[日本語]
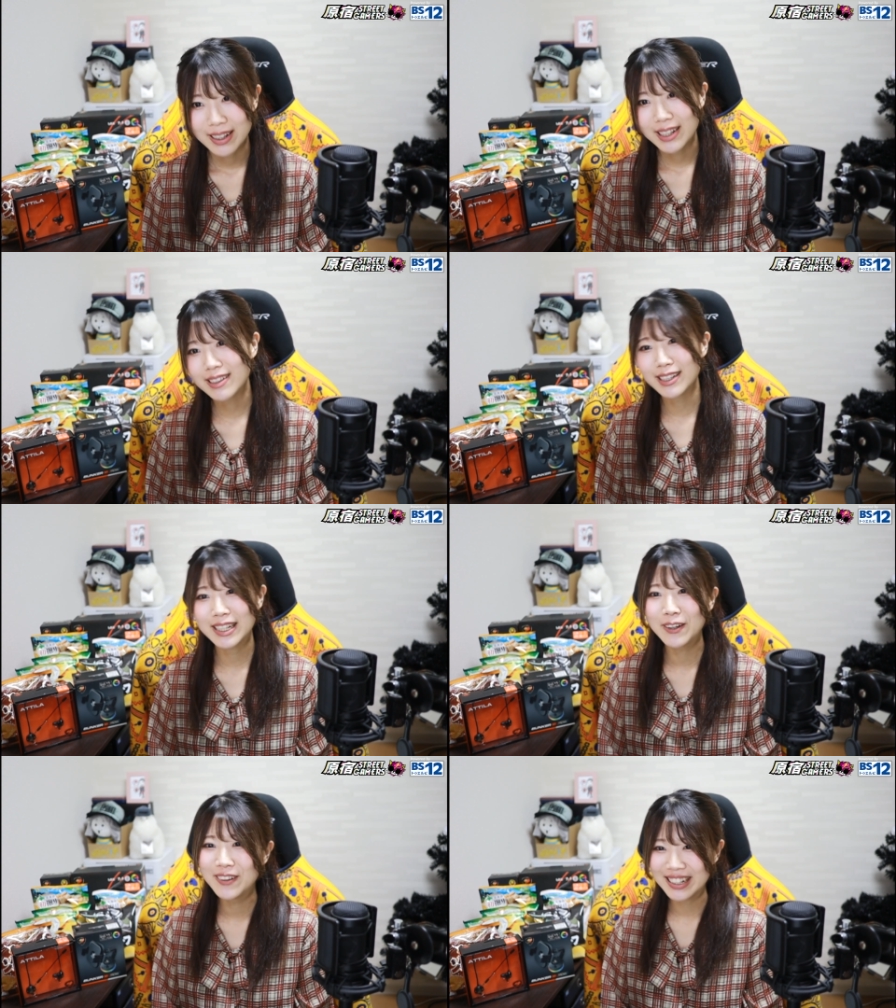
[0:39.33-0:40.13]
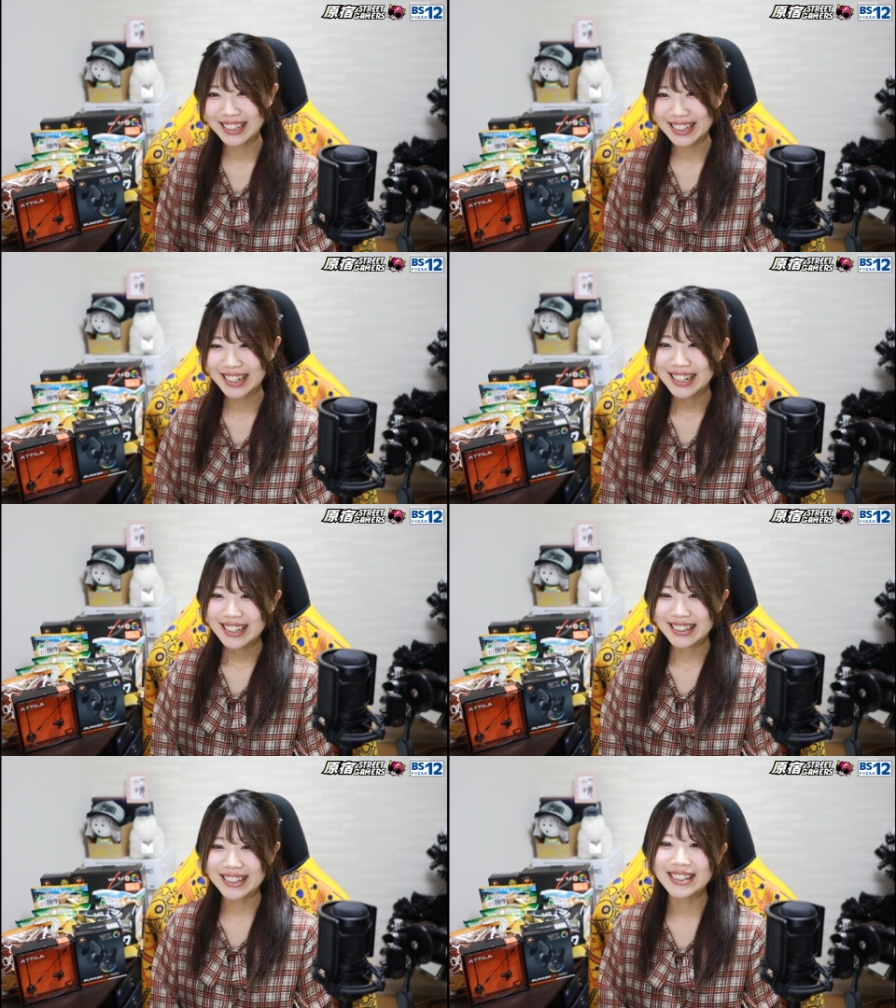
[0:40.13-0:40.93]
久しぶりに
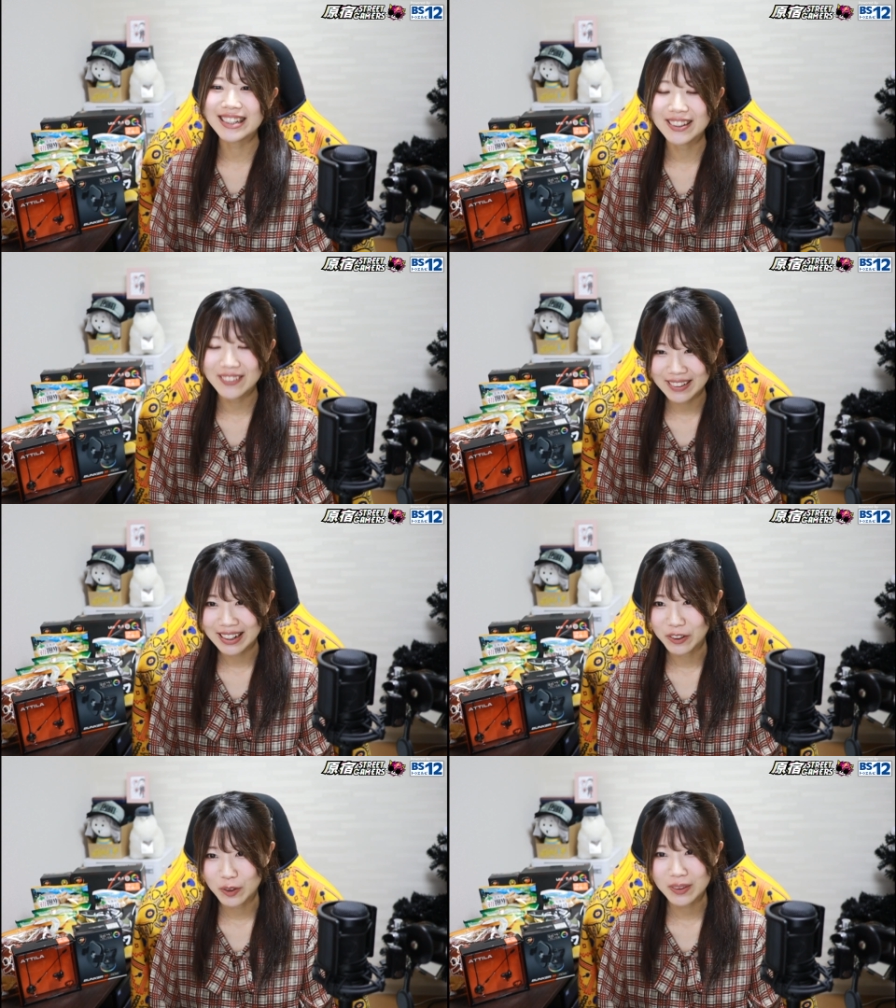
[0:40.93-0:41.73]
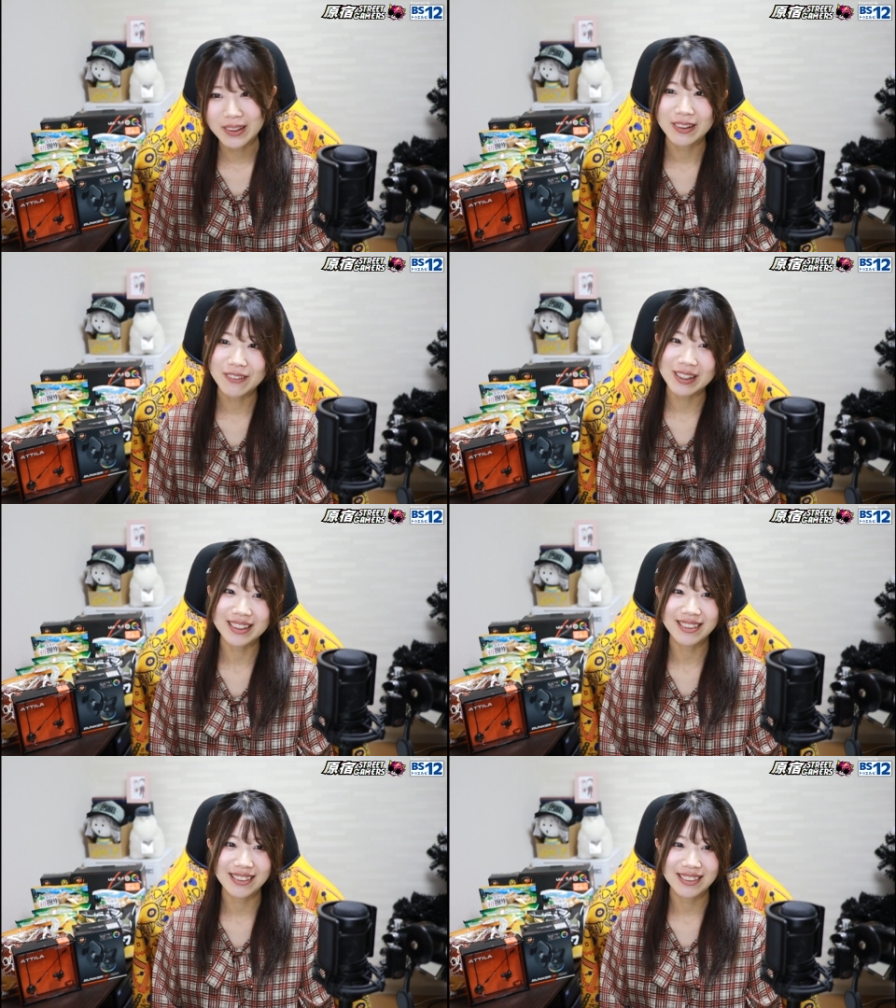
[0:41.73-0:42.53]
実写動画を撮っており
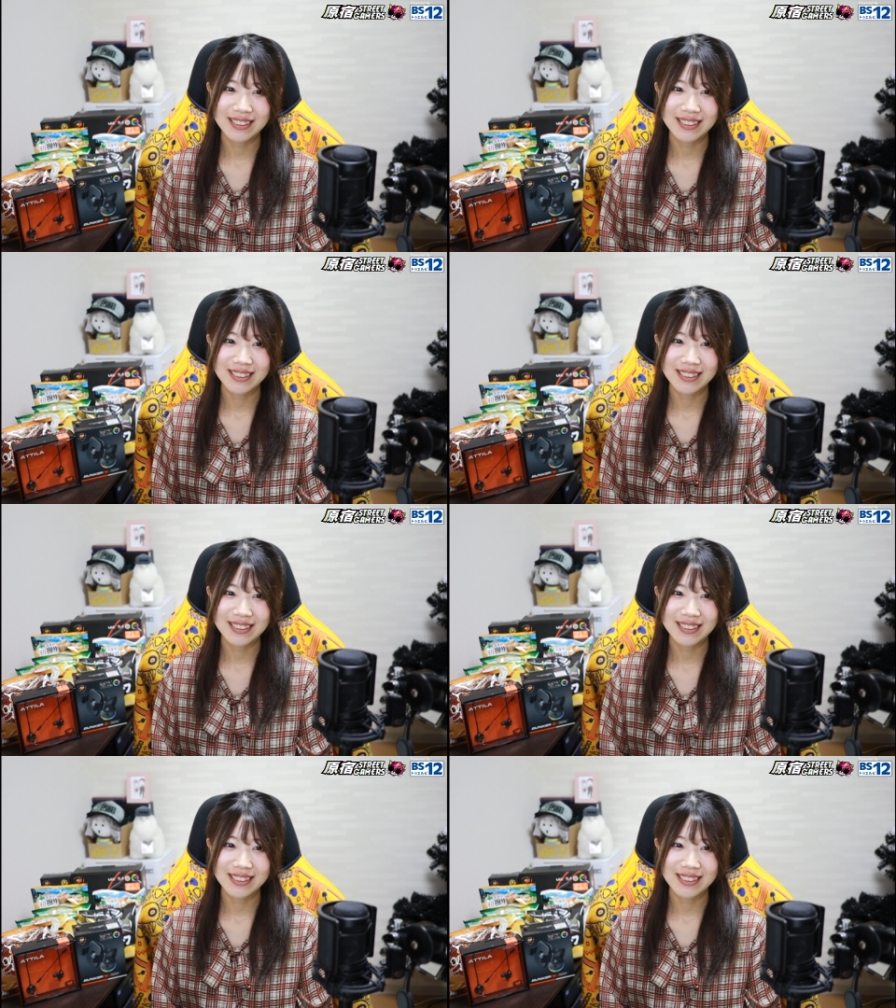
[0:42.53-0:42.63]
ます。